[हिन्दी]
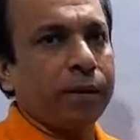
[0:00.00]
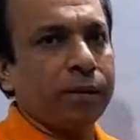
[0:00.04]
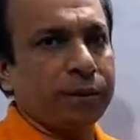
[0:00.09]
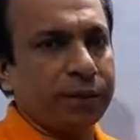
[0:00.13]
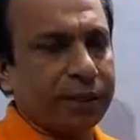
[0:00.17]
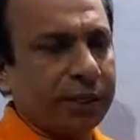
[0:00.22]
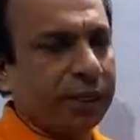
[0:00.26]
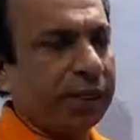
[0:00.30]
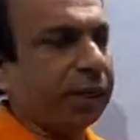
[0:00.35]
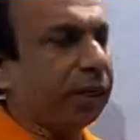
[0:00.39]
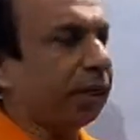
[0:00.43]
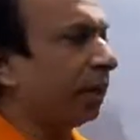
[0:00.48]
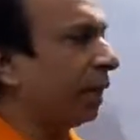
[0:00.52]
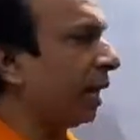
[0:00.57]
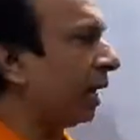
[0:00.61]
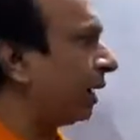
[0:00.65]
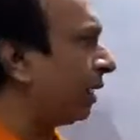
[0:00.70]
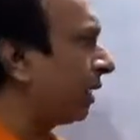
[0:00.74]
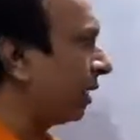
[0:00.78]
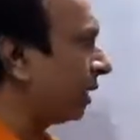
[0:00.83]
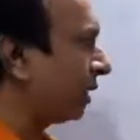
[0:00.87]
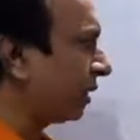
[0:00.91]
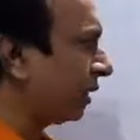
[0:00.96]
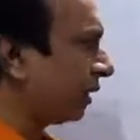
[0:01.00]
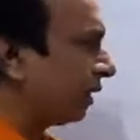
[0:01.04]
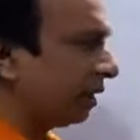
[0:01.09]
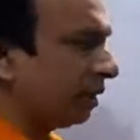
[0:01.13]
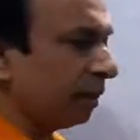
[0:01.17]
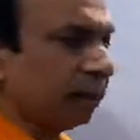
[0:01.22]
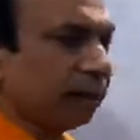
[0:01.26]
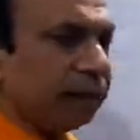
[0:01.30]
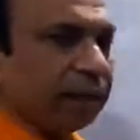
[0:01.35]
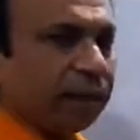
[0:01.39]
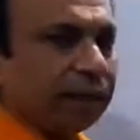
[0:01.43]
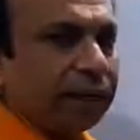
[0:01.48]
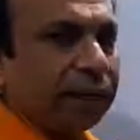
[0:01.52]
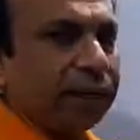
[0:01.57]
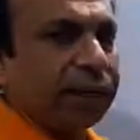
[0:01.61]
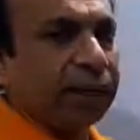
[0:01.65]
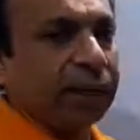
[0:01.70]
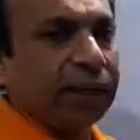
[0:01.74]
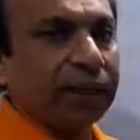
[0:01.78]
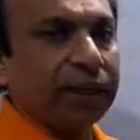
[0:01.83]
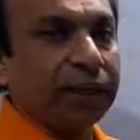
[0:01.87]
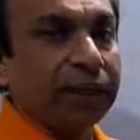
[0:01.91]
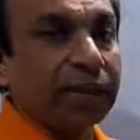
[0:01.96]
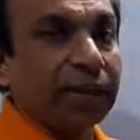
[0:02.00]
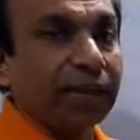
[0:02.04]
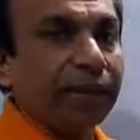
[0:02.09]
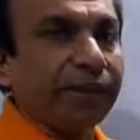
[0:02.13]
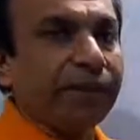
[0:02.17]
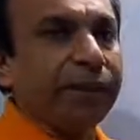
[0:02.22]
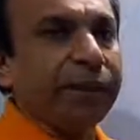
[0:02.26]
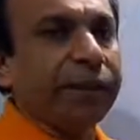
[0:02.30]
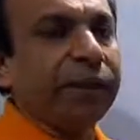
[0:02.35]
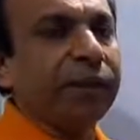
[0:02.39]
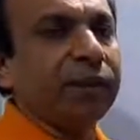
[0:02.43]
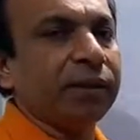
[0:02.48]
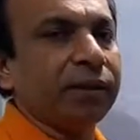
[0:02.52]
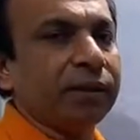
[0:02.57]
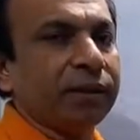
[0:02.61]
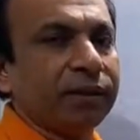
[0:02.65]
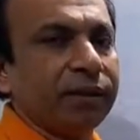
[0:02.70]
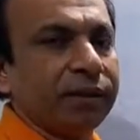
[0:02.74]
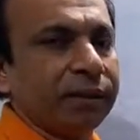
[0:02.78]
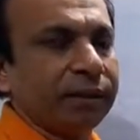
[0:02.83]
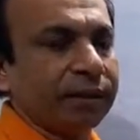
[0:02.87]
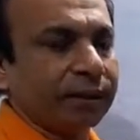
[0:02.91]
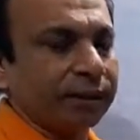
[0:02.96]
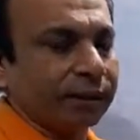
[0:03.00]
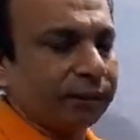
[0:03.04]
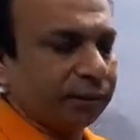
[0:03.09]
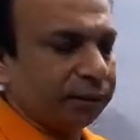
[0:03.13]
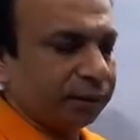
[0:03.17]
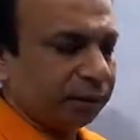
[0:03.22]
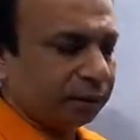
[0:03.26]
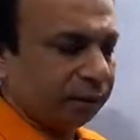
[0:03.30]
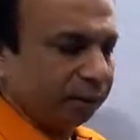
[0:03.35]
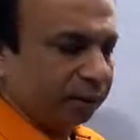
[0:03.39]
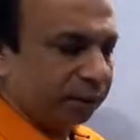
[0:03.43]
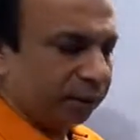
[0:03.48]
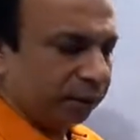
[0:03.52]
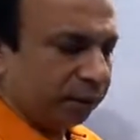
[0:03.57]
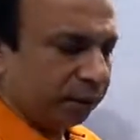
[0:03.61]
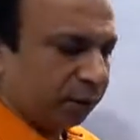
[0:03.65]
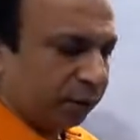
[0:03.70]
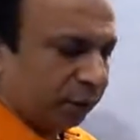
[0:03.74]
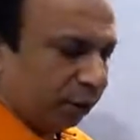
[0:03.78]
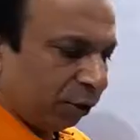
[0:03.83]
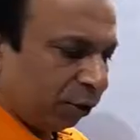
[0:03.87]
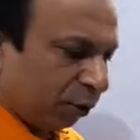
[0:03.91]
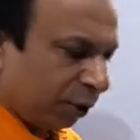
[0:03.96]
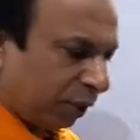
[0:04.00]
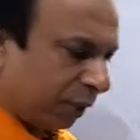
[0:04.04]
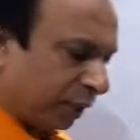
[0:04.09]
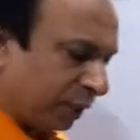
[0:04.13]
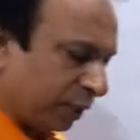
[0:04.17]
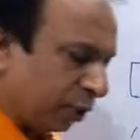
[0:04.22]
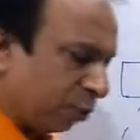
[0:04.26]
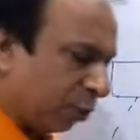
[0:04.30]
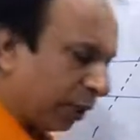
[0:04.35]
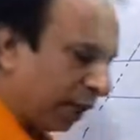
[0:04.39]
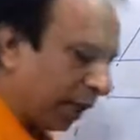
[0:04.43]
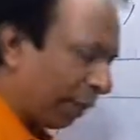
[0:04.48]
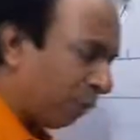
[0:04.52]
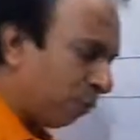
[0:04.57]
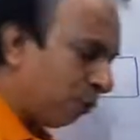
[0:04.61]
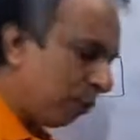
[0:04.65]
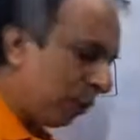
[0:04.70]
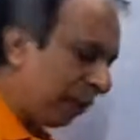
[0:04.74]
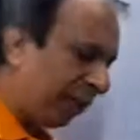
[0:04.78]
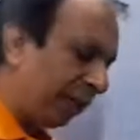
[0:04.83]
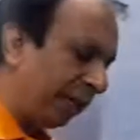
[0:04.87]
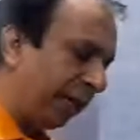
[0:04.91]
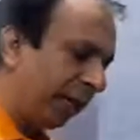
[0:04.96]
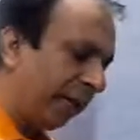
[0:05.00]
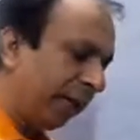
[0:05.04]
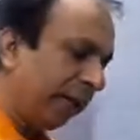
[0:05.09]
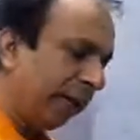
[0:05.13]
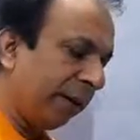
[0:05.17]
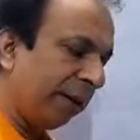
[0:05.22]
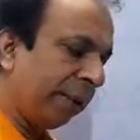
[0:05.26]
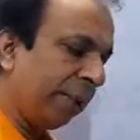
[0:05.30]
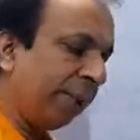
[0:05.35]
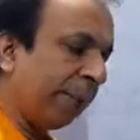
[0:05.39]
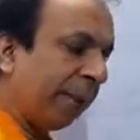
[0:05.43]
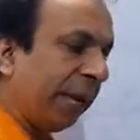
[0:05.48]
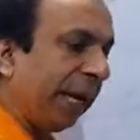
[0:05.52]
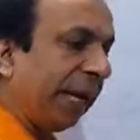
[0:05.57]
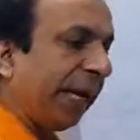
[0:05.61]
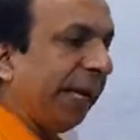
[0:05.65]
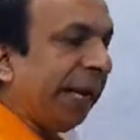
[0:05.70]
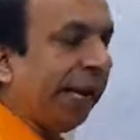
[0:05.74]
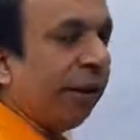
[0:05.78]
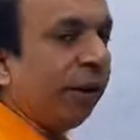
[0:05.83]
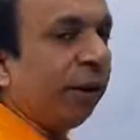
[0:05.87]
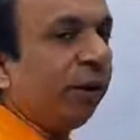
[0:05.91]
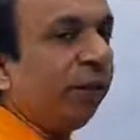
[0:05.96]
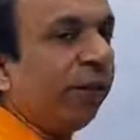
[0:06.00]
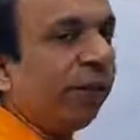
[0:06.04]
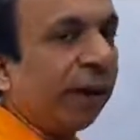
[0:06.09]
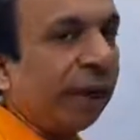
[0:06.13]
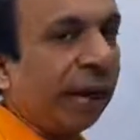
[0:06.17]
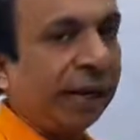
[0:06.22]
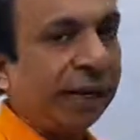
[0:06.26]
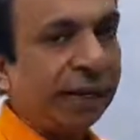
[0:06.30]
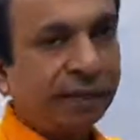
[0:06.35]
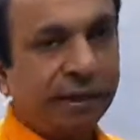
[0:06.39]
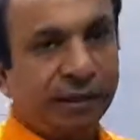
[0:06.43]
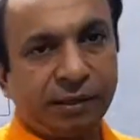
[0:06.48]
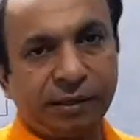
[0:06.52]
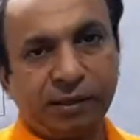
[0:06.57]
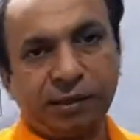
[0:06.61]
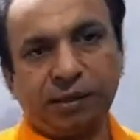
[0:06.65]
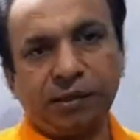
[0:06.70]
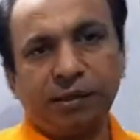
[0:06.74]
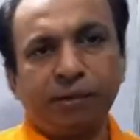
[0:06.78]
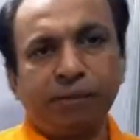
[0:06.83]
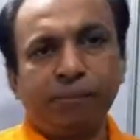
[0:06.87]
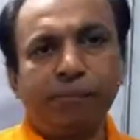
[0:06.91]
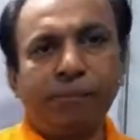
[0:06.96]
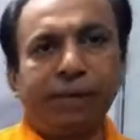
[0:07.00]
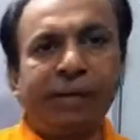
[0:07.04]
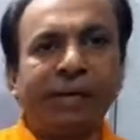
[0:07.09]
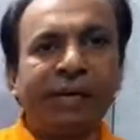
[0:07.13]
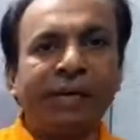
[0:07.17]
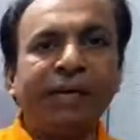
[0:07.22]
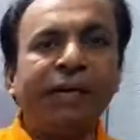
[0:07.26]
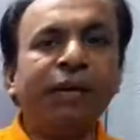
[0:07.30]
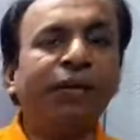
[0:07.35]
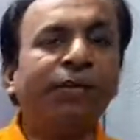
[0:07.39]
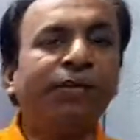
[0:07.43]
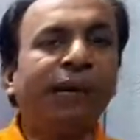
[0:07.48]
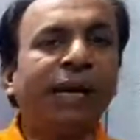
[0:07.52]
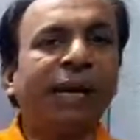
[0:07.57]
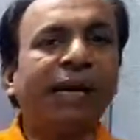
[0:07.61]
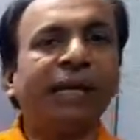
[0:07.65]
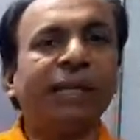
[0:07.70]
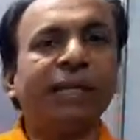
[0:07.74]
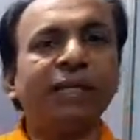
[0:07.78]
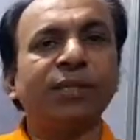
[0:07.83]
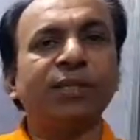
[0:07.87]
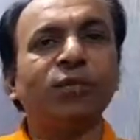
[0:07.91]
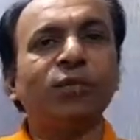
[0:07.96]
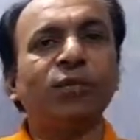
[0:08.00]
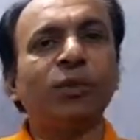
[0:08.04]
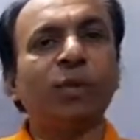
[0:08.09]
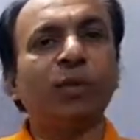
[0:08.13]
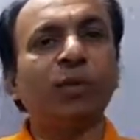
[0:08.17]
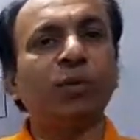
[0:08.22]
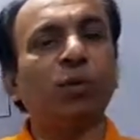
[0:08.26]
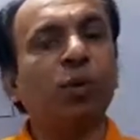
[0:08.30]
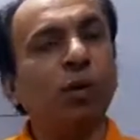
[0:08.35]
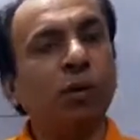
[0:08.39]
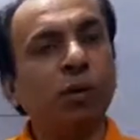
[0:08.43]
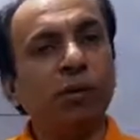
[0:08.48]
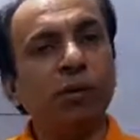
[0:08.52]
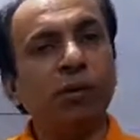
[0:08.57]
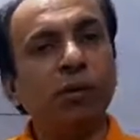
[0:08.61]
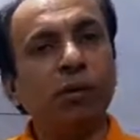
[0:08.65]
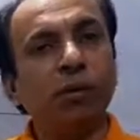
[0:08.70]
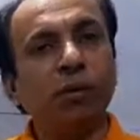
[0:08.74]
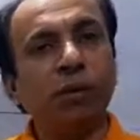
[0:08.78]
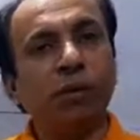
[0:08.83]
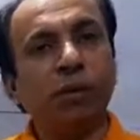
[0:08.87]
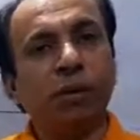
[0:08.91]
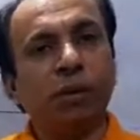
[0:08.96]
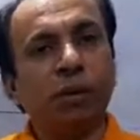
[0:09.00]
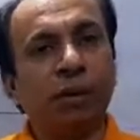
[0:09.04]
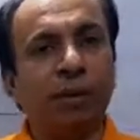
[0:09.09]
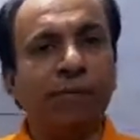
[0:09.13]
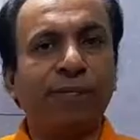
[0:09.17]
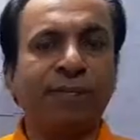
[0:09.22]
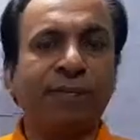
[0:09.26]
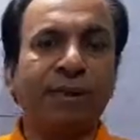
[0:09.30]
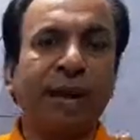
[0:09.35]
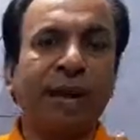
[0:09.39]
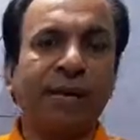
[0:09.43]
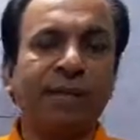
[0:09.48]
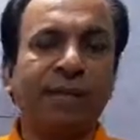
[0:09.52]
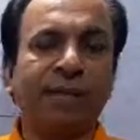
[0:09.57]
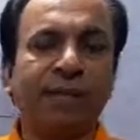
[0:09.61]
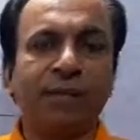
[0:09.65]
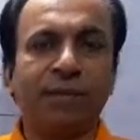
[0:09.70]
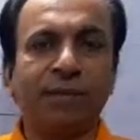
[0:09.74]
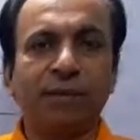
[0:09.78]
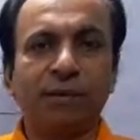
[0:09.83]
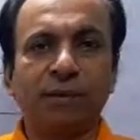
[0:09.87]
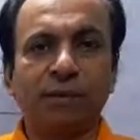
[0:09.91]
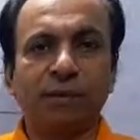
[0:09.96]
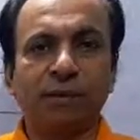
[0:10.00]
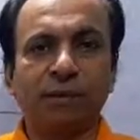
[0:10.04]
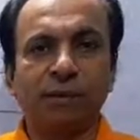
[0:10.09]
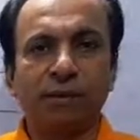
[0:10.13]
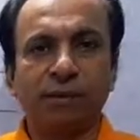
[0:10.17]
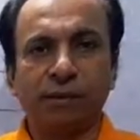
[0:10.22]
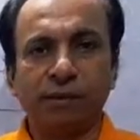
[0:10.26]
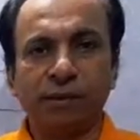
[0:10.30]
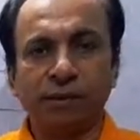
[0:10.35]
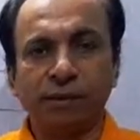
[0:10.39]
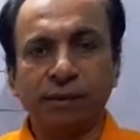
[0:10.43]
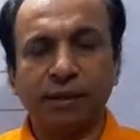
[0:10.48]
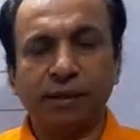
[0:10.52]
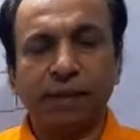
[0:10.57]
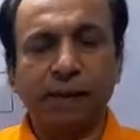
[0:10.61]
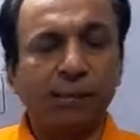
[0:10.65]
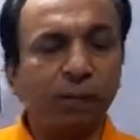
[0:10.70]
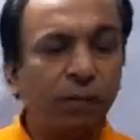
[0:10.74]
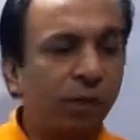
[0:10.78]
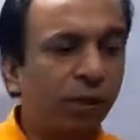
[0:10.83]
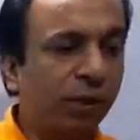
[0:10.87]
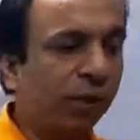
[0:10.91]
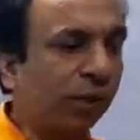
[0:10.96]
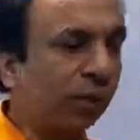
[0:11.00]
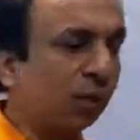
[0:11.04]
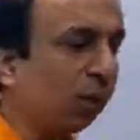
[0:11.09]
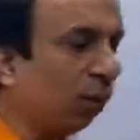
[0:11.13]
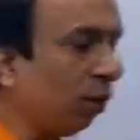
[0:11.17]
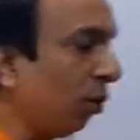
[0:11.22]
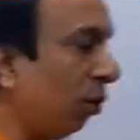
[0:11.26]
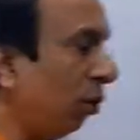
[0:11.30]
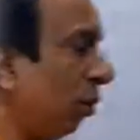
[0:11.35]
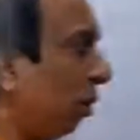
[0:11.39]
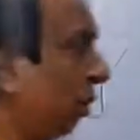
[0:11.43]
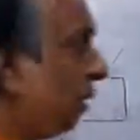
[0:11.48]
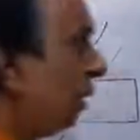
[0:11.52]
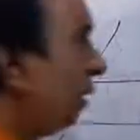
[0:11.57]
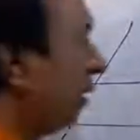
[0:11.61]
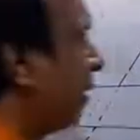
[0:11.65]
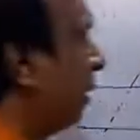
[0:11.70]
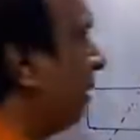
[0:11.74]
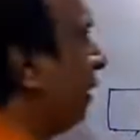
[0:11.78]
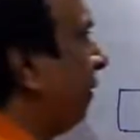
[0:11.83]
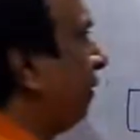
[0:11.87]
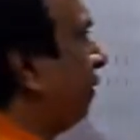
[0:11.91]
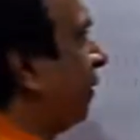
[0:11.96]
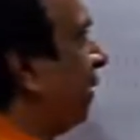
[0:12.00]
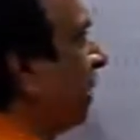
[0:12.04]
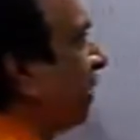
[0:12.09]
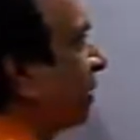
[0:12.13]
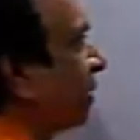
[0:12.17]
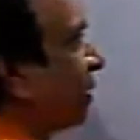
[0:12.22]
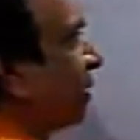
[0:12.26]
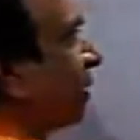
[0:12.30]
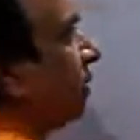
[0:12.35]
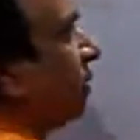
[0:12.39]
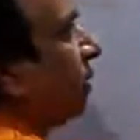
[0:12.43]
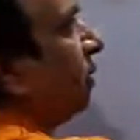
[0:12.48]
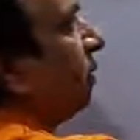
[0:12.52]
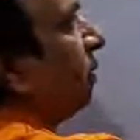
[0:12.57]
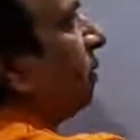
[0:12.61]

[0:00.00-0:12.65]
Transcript: ठीक है लाइट ऐसे नहीं आती लाइट बेंड करती है तो इसी को क्या बोलते हैं बेंडिंग ऑफ लाइट बेंडिंग ऑफ लाइट इज नोन एज वॉट रिफ्रैक्शन क्या बोलते हैं इसको रिफ्रैक्शन